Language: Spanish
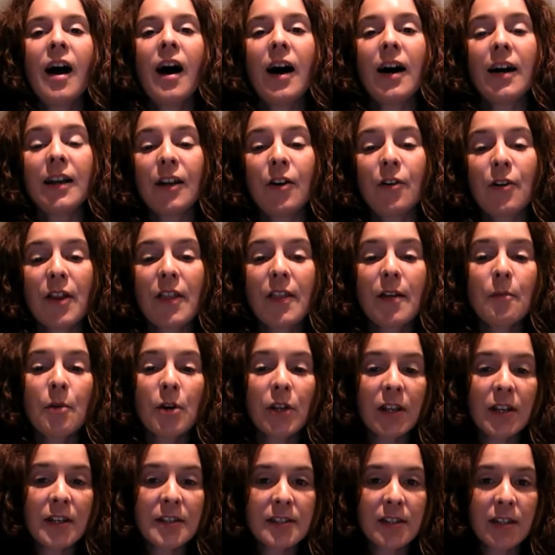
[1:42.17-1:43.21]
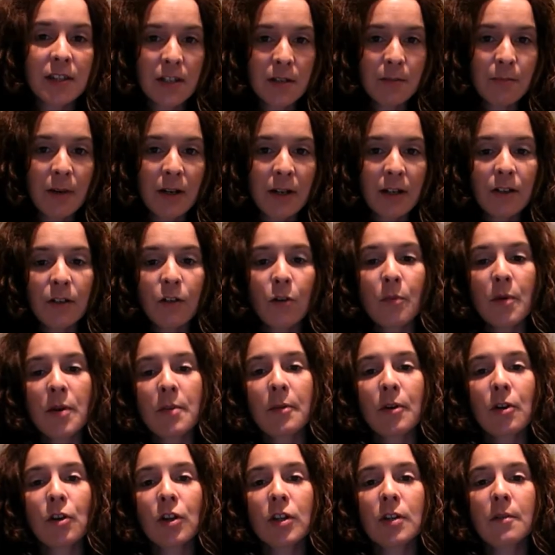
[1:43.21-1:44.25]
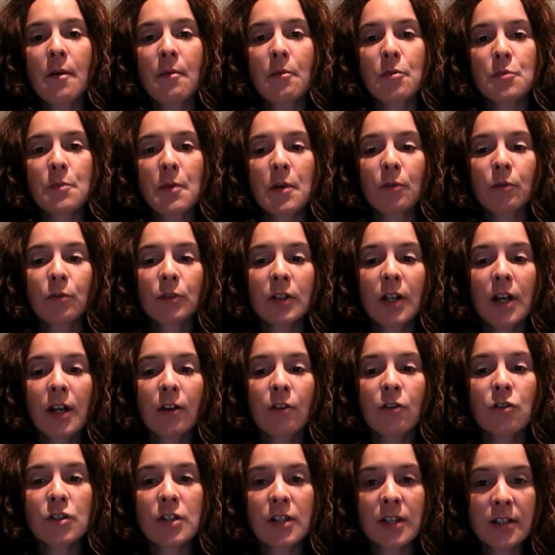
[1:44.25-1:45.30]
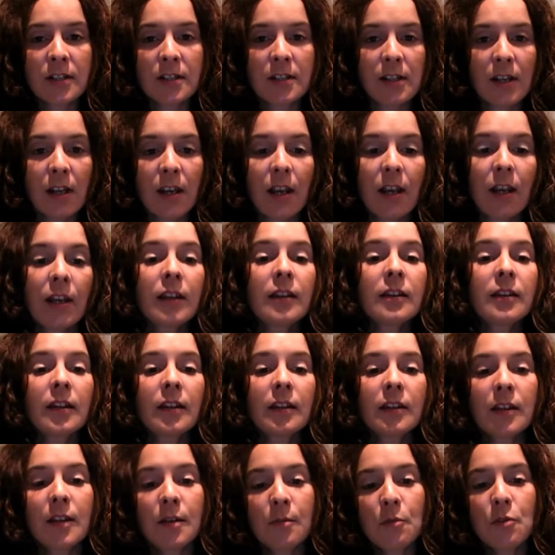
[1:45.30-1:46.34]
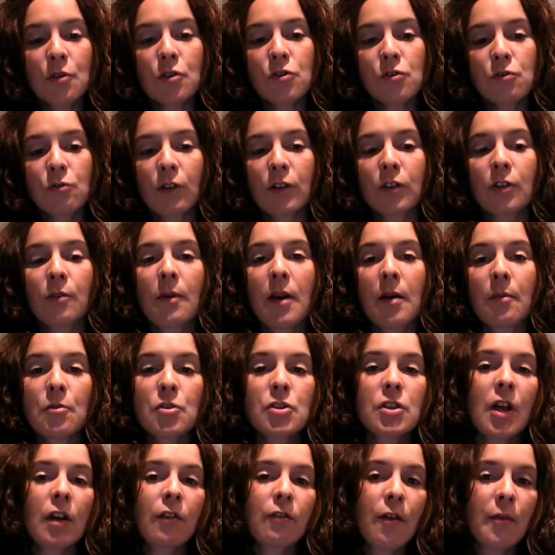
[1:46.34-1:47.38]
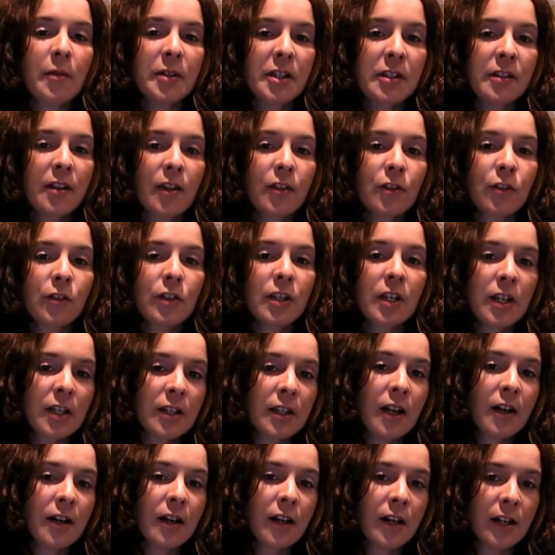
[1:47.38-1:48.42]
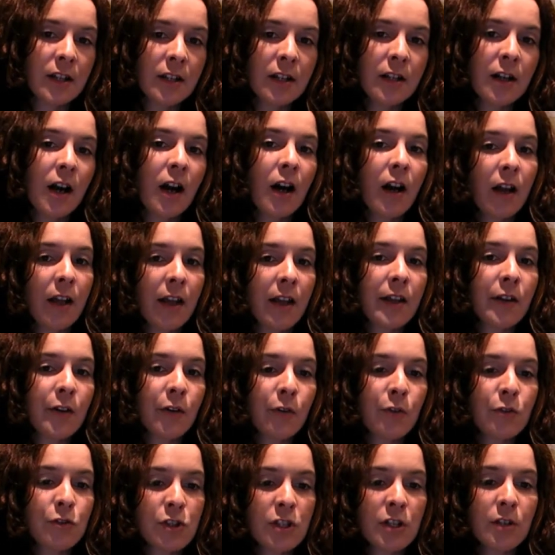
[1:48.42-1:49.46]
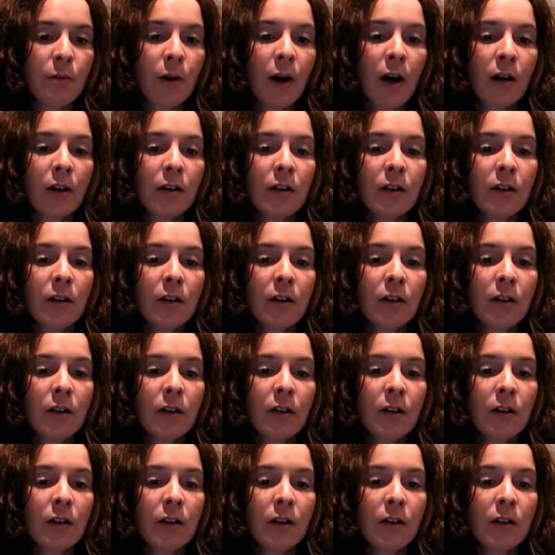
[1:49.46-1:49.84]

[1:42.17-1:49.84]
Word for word: A la hora de abordar este tema, lo primero que debemos preguntarnos es ¿qué entendemos cuando hablamos de alfabetización digital crítica e inclusiva?